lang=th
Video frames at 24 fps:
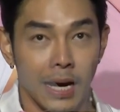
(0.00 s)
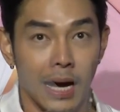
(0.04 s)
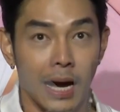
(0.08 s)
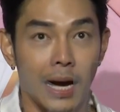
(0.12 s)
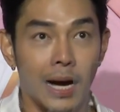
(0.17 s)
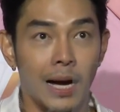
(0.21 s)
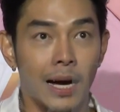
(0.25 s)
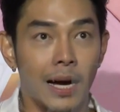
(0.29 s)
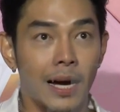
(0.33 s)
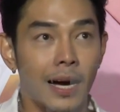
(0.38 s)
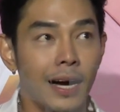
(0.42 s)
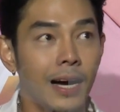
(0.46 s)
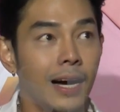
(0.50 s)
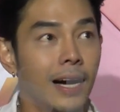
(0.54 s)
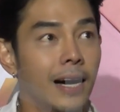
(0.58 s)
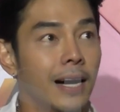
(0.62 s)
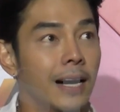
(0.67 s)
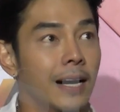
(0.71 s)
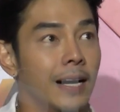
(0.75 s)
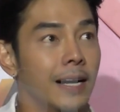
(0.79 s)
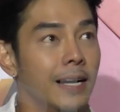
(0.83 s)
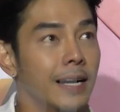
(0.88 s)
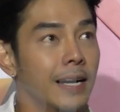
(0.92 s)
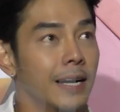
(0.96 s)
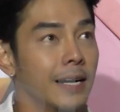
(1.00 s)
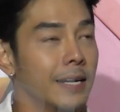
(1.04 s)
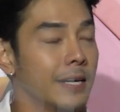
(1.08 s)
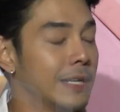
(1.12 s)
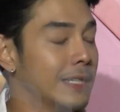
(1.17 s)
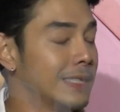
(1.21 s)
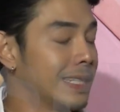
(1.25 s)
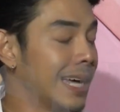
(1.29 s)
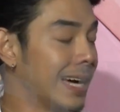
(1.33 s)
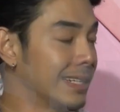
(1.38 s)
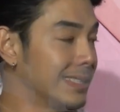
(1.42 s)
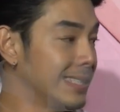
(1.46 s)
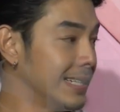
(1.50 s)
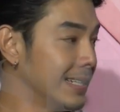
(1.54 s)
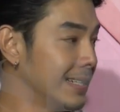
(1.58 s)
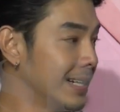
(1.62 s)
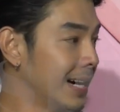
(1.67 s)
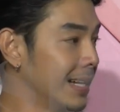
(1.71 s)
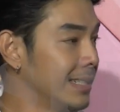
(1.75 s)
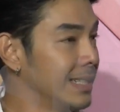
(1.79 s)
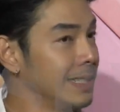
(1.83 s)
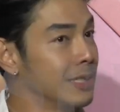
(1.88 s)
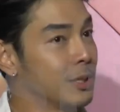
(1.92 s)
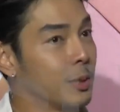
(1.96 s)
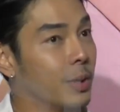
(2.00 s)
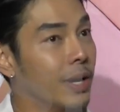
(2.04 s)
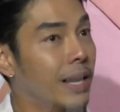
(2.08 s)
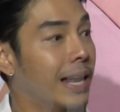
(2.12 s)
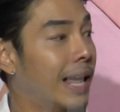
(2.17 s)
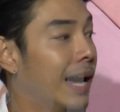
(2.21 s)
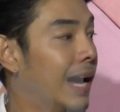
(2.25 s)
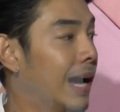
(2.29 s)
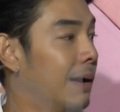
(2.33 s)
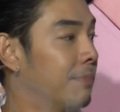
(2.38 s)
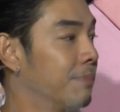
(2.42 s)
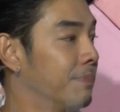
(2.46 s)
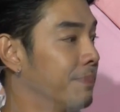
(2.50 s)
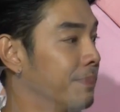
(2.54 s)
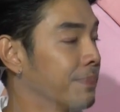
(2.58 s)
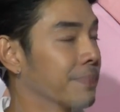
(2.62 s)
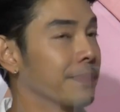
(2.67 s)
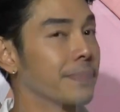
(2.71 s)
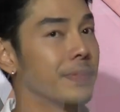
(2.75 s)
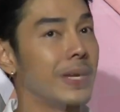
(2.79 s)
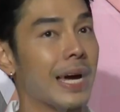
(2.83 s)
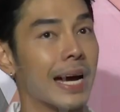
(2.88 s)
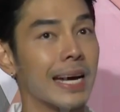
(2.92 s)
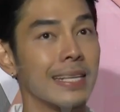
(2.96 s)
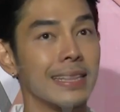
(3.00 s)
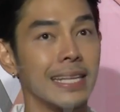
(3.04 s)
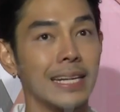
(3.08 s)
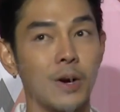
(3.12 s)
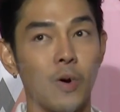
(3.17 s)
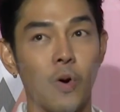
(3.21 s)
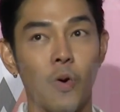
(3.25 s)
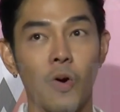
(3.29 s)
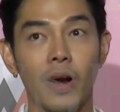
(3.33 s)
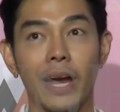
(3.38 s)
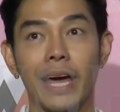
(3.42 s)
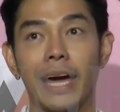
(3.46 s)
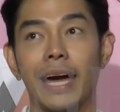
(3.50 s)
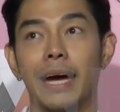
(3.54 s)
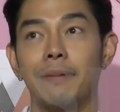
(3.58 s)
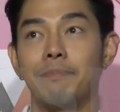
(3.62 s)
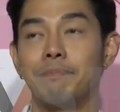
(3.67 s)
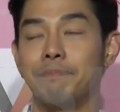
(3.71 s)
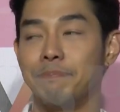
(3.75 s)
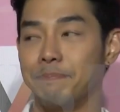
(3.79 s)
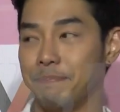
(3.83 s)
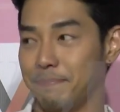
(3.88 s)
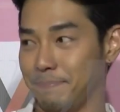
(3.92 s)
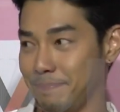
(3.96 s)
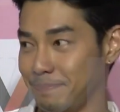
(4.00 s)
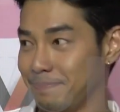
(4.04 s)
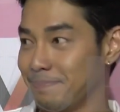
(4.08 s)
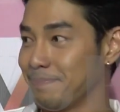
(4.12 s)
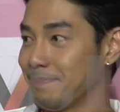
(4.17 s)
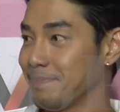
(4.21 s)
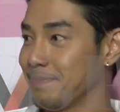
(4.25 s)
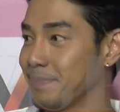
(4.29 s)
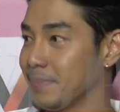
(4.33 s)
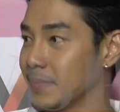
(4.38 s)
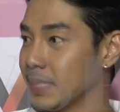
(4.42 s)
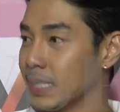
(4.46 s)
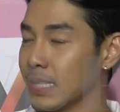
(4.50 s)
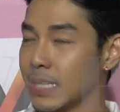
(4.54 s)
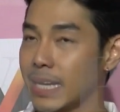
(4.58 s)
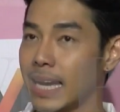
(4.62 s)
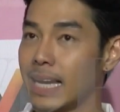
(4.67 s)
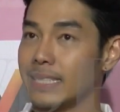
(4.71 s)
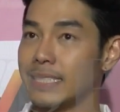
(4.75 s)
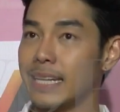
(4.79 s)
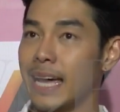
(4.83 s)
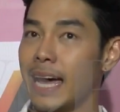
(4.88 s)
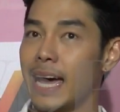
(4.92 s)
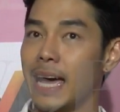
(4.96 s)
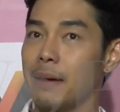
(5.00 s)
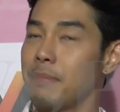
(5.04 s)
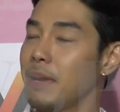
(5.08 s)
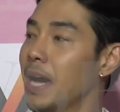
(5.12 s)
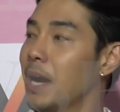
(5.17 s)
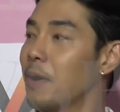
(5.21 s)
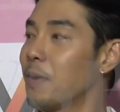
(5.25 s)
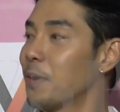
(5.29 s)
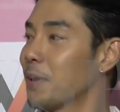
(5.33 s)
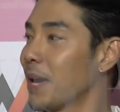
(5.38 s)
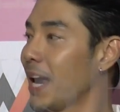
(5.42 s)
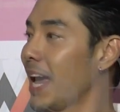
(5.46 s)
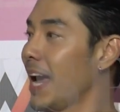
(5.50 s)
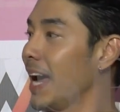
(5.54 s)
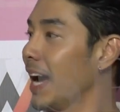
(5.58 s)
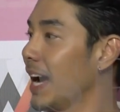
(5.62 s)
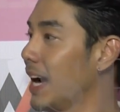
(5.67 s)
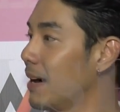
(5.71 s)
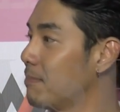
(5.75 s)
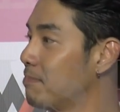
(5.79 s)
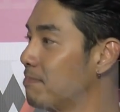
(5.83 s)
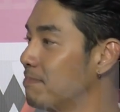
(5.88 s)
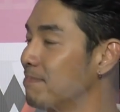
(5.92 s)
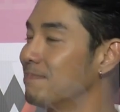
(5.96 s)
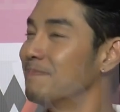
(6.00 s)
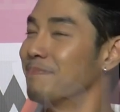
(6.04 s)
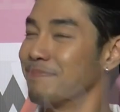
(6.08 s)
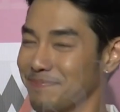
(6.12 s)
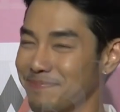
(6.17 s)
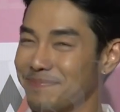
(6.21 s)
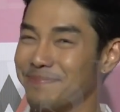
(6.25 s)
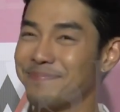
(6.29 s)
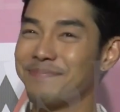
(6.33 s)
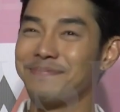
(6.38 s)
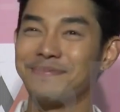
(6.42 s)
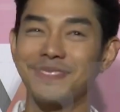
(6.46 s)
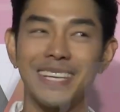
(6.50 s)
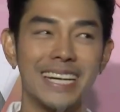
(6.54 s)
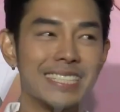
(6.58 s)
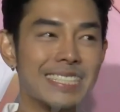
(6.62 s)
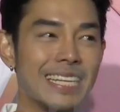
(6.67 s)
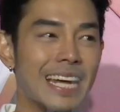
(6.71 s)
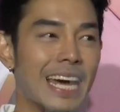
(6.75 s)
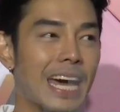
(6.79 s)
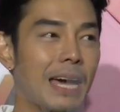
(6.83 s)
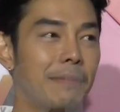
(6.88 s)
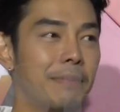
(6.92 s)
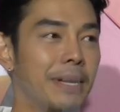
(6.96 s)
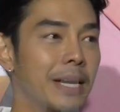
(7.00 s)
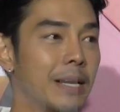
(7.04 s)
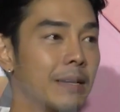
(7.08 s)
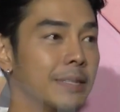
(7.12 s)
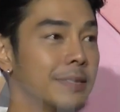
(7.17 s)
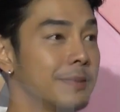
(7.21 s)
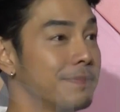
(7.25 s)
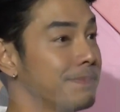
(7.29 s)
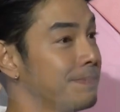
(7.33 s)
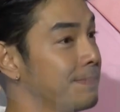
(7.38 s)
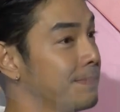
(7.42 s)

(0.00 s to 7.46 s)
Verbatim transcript: เอ่อถ้าสิถ้าสิ้นสุดเลยเหรอครับ อยากให้ติดคุกเลยครับ ค่าเสียหายไม่เอาก็ได้ครับอืมค่าเสียหายไม่เอา